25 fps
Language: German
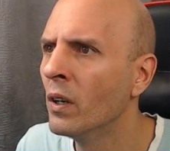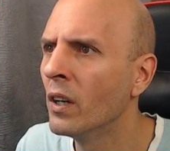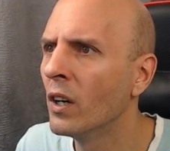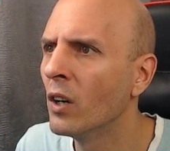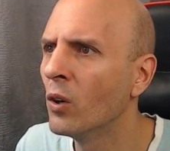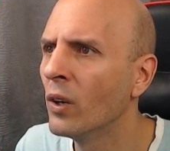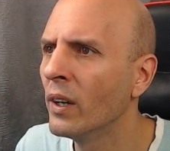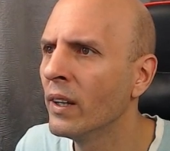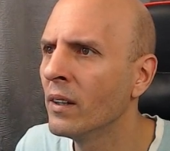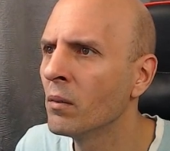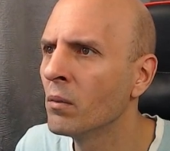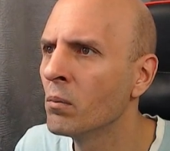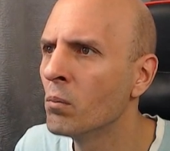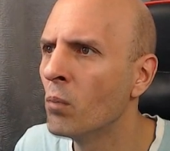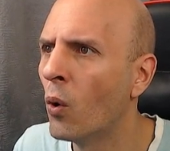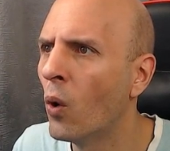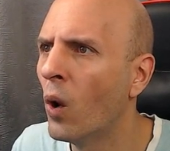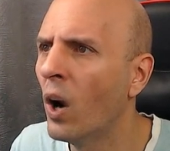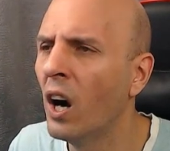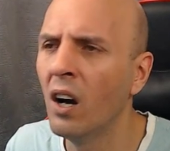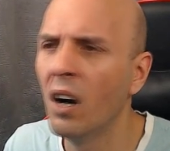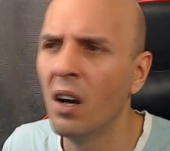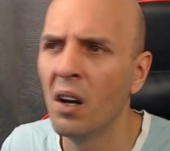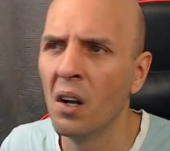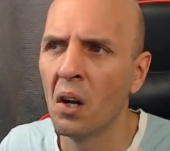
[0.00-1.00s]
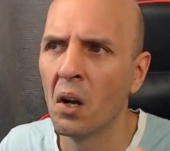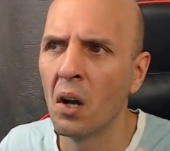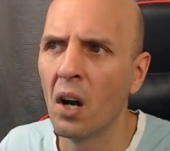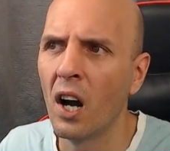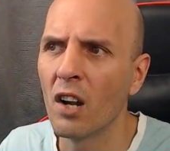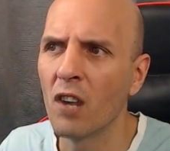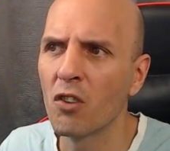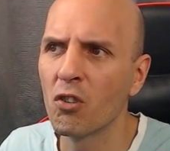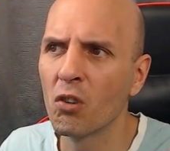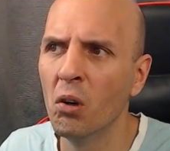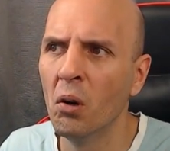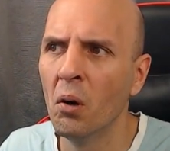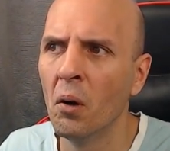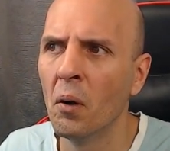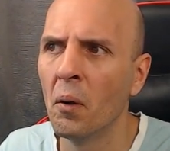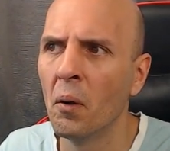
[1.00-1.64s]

and more. Also,